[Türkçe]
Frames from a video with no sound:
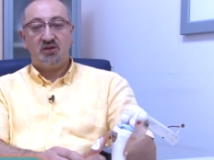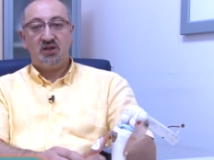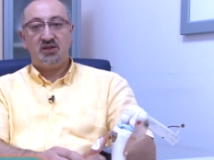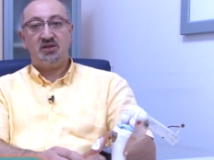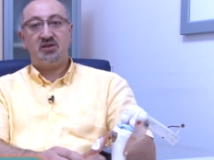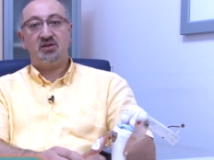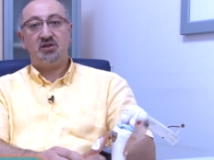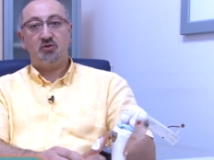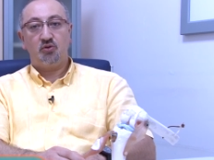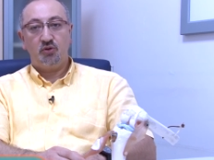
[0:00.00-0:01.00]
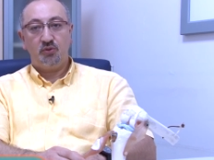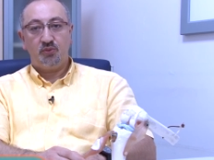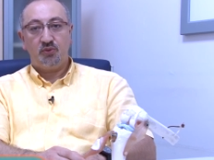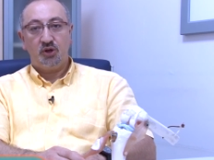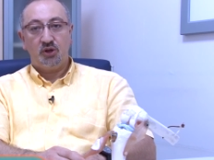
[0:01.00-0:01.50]
kesin tanıyı koyup
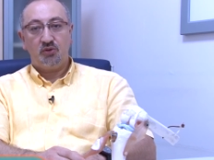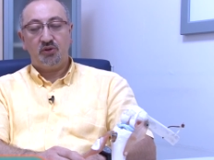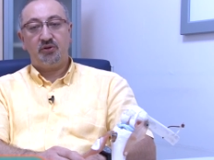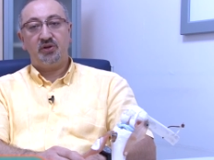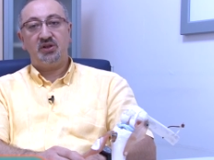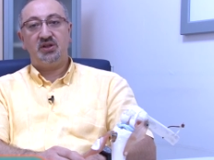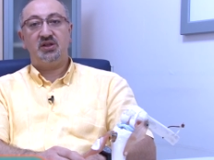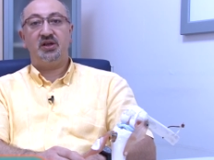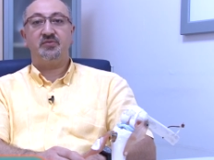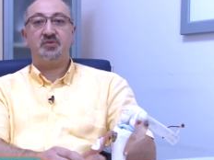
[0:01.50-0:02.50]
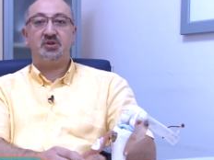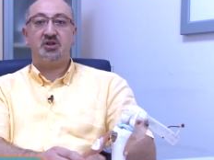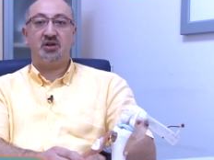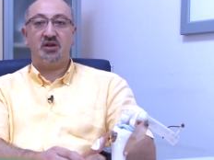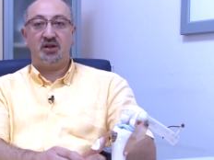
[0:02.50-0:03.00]
ona göre de tedavimizi
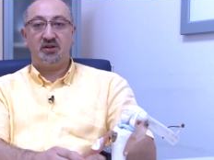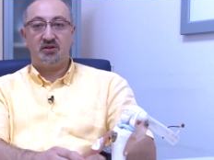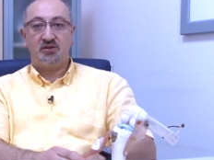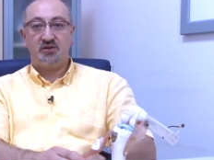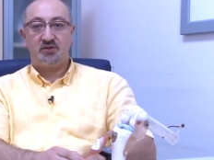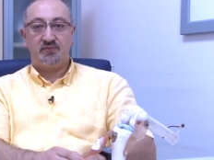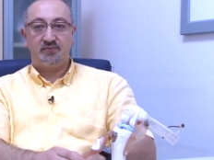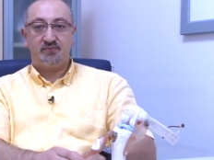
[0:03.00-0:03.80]
şekillendiririz.